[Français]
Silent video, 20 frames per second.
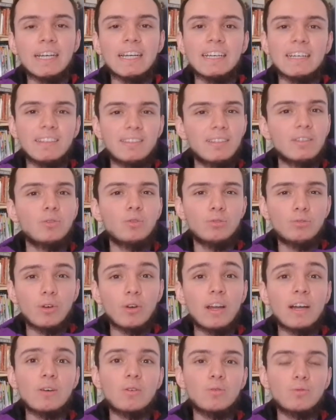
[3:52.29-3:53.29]
et c'est souvent
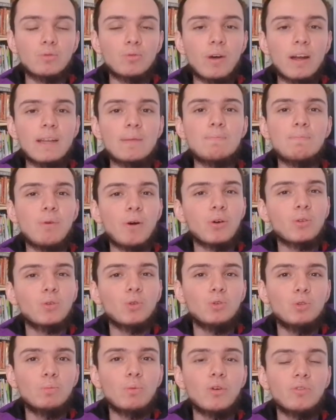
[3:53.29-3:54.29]
là qu'on voit les portes
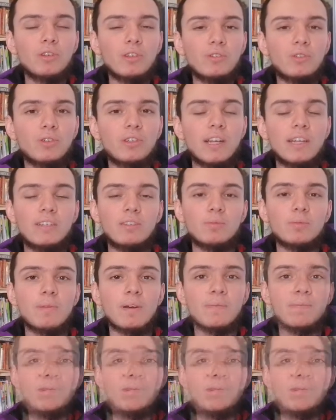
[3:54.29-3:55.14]
du professionnalisme.